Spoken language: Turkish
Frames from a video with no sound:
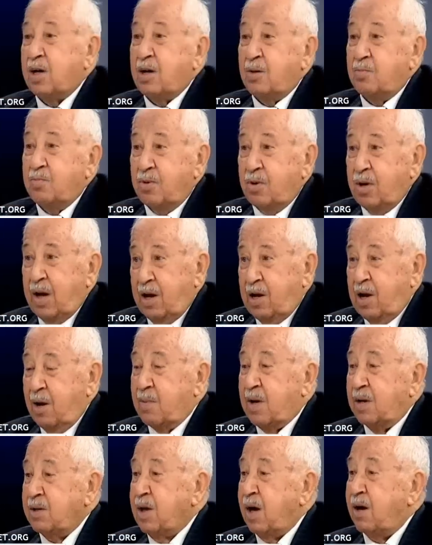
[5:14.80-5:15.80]
takım
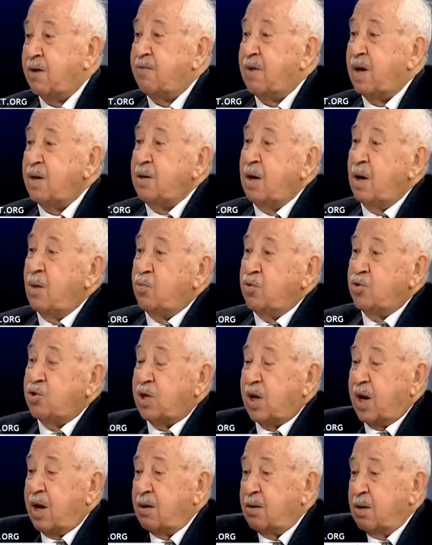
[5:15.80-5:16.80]
elemanlar var. Bu
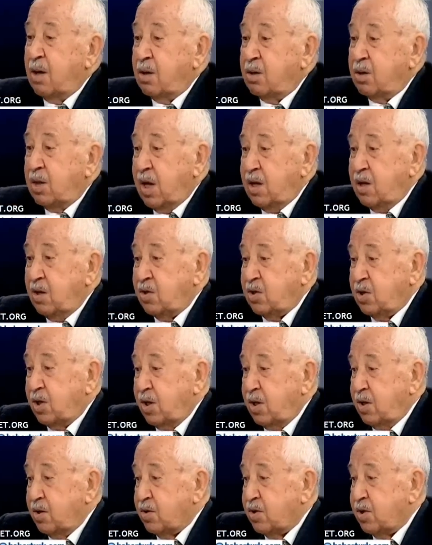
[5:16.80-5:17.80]
saray deniz
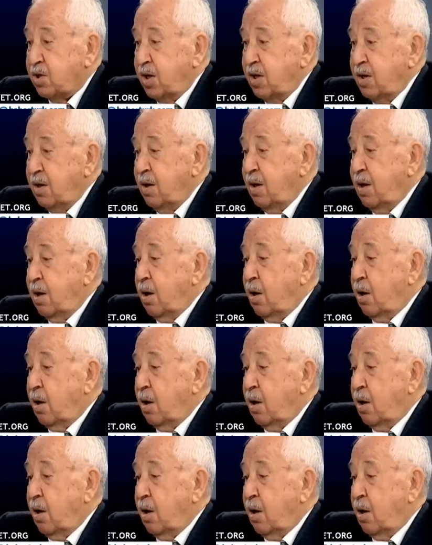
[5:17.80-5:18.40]
kıyısı